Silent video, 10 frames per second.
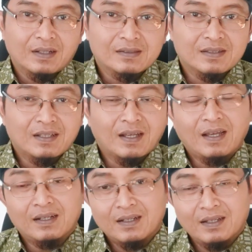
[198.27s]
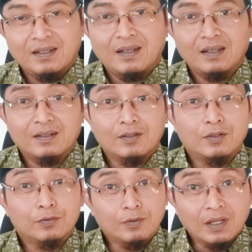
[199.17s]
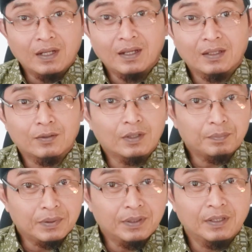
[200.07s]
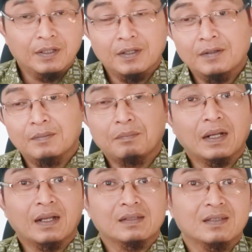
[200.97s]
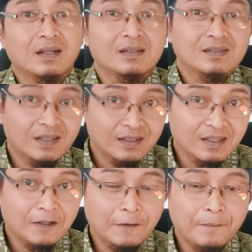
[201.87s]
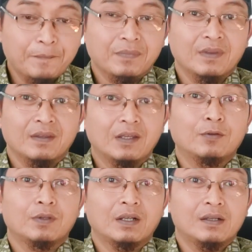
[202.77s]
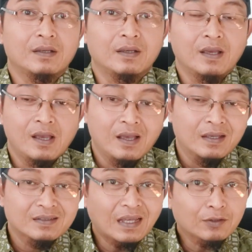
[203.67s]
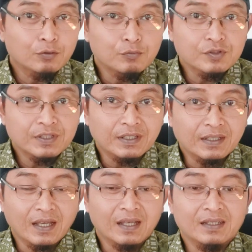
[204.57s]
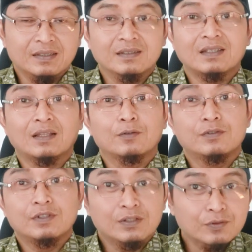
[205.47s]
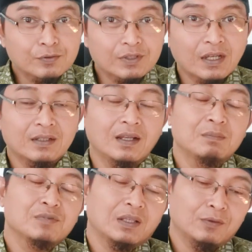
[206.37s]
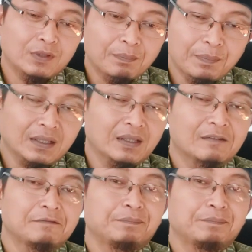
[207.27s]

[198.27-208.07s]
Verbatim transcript: Nah, jika Anda ada dua atau lebih, maka saran saya yaitu tadi, satu mustika, satu jenis usaha dalam satu tempat.